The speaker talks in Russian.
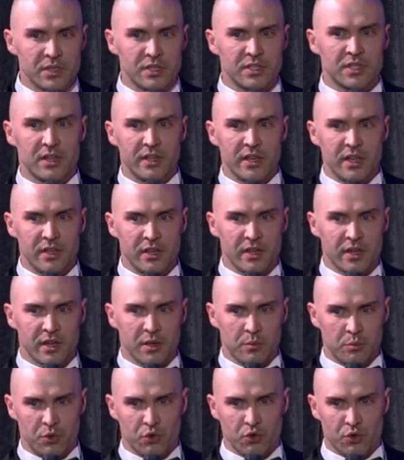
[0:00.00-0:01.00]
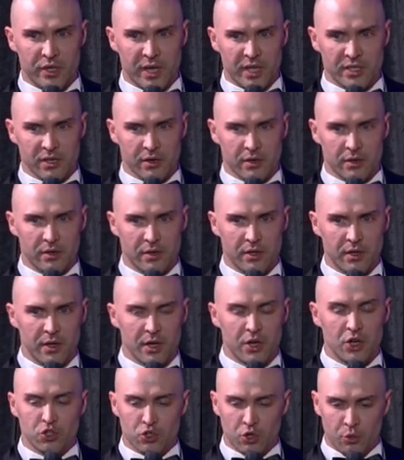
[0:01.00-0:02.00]
деление неоядер,
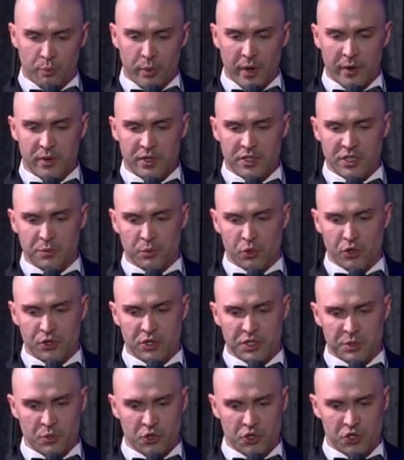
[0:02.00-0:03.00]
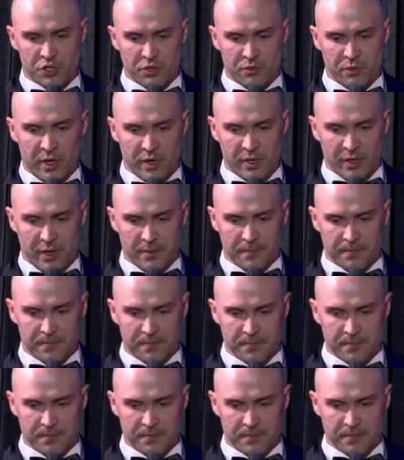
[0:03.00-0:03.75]
чтобы повысить плотность мышечного волокна.